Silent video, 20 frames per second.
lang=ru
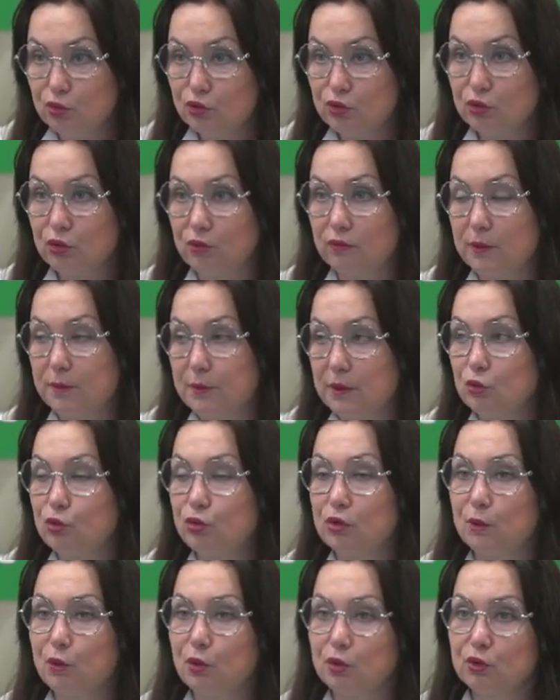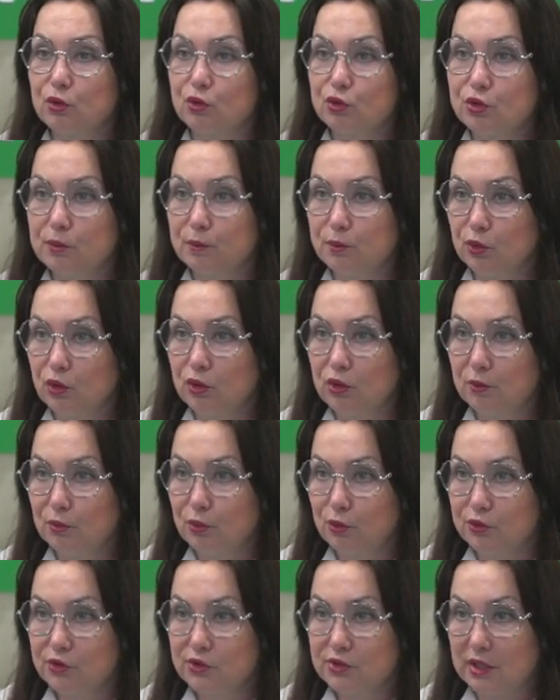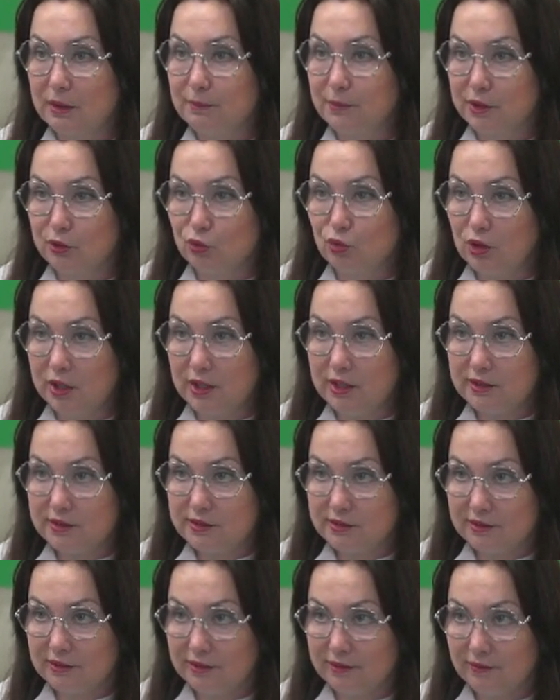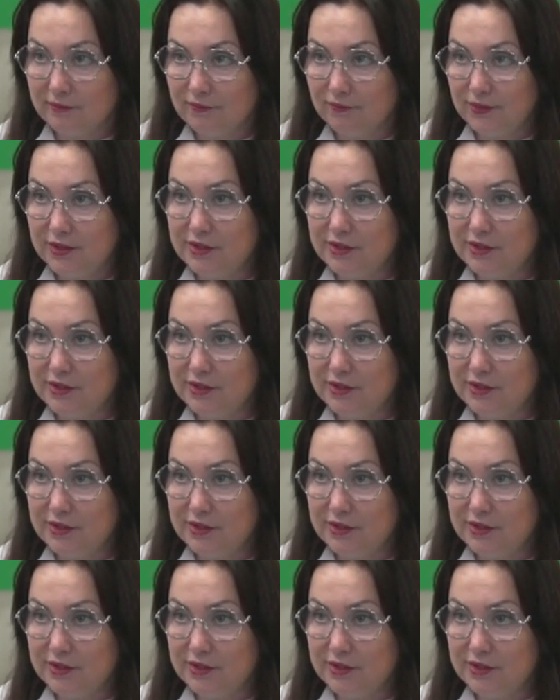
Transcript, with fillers: что, во-первых, у ребенка очень плохо будет саморегуляции,